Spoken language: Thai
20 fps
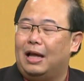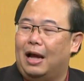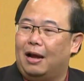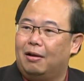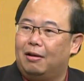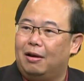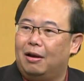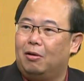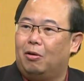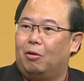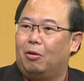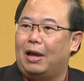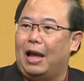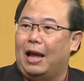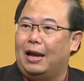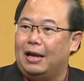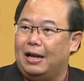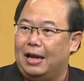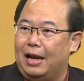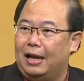ทั้งเรื่องของ
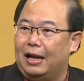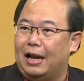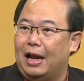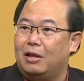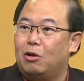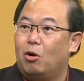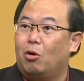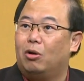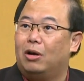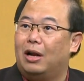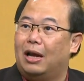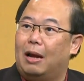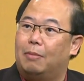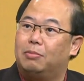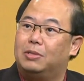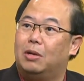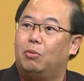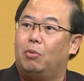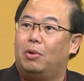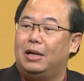แคนดิเดตนายกนะค
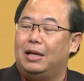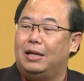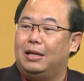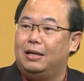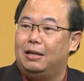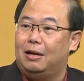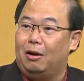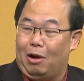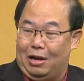รับซึ่งวันนี้